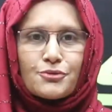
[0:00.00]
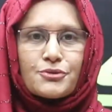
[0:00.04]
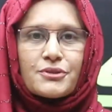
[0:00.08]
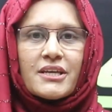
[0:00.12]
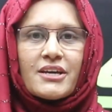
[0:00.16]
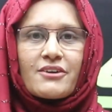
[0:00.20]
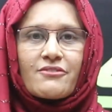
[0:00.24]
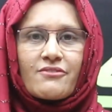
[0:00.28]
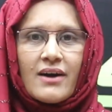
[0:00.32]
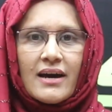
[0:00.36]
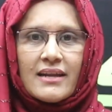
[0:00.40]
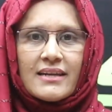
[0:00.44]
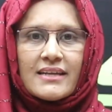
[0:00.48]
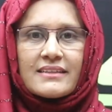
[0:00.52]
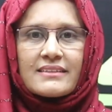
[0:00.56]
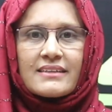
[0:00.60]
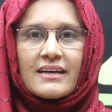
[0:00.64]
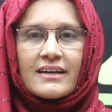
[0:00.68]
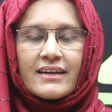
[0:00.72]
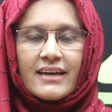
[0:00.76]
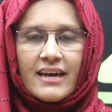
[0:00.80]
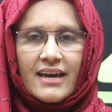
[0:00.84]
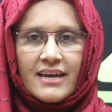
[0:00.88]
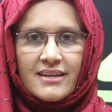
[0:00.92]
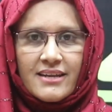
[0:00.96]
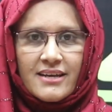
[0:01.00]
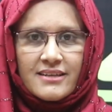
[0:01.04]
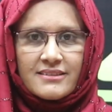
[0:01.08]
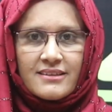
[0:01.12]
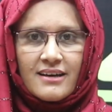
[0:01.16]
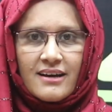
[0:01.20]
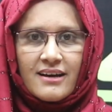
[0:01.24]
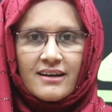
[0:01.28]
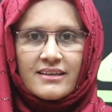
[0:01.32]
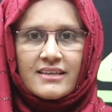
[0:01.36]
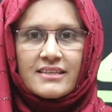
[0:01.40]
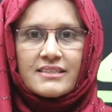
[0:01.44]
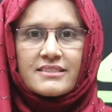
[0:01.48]
उनके वालिद का कहना
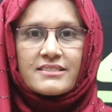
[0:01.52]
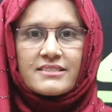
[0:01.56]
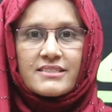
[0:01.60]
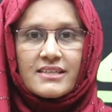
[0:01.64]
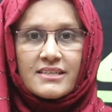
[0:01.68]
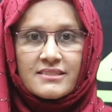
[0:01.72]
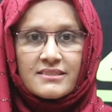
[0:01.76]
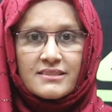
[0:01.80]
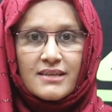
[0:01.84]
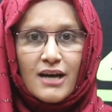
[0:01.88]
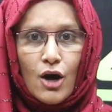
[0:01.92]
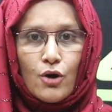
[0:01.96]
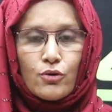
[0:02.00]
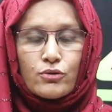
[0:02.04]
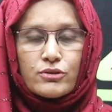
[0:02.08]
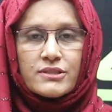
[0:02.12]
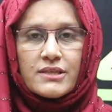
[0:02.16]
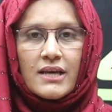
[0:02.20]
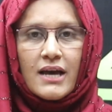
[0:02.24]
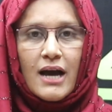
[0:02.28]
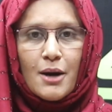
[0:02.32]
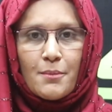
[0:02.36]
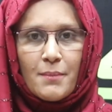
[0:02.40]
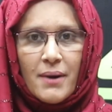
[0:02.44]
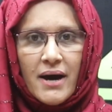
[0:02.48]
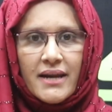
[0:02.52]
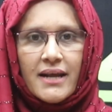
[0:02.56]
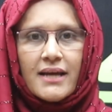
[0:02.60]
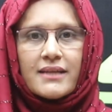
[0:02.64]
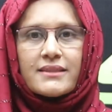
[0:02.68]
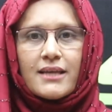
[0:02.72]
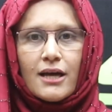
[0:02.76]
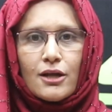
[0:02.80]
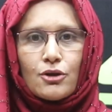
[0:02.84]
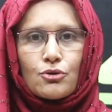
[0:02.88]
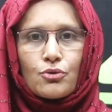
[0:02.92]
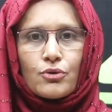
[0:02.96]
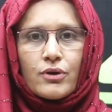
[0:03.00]
था कि जिस गांव से हमारा
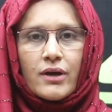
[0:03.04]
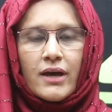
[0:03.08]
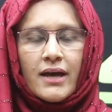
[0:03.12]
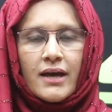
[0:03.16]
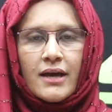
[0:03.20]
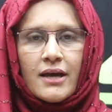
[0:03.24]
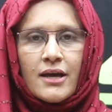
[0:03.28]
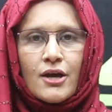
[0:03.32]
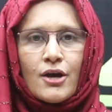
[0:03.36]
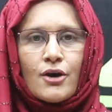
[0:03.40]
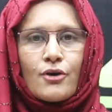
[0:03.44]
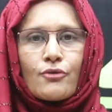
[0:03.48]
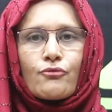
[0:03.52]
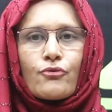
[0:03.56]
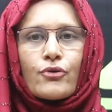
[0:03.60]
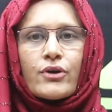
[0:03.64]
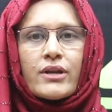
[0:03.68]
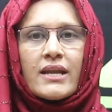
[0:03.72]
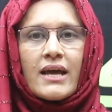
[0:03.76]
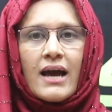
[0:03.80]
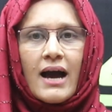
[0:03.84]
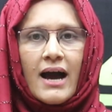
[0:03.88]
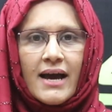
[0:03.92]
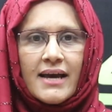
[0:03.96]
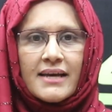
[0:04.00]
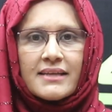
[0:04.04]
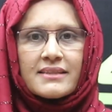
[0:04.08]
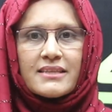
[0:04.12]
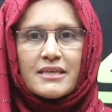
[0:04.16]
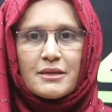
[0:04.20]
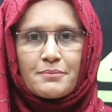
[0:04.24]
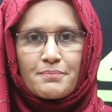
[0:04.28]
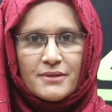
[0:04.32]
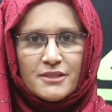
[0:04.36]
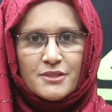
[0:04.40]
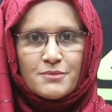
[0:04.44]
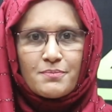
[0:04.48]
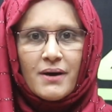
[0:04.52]
ताल्लुक है वो नहायत ही
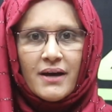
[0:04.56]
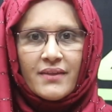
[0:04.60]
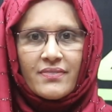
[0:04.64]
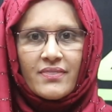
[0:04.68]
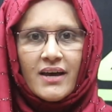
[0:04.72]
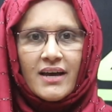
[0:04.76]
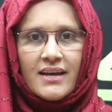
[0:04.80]
पसमानदा